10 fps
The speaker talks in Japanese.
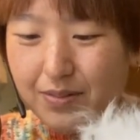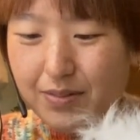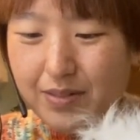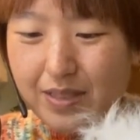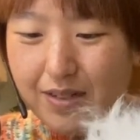
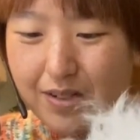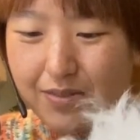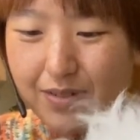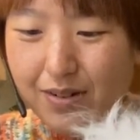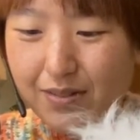世界
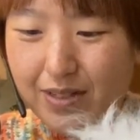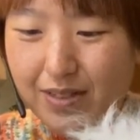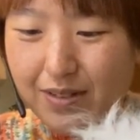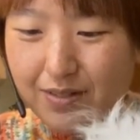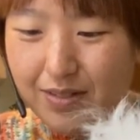は可愛い
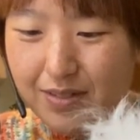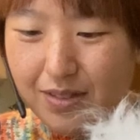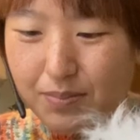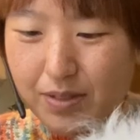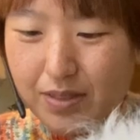で溢れて
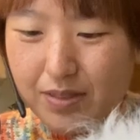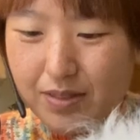ます